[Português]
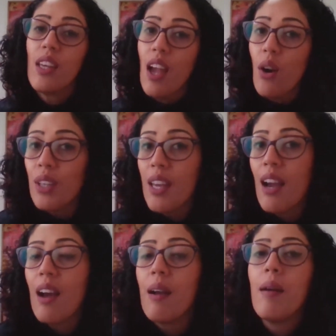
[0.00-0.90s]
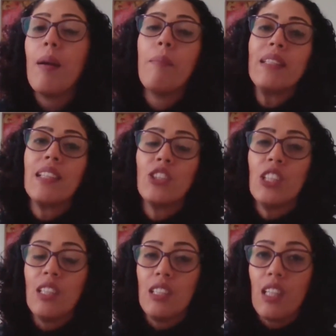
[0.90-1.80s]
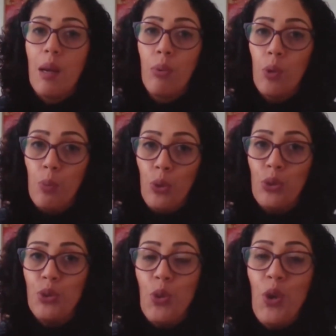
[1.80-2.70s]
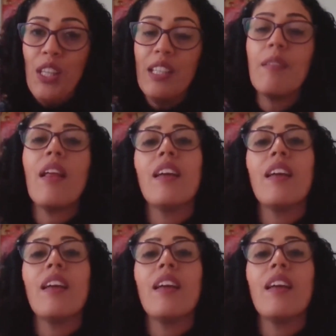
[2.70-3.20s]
que é o que a massagem tântrica proporciona,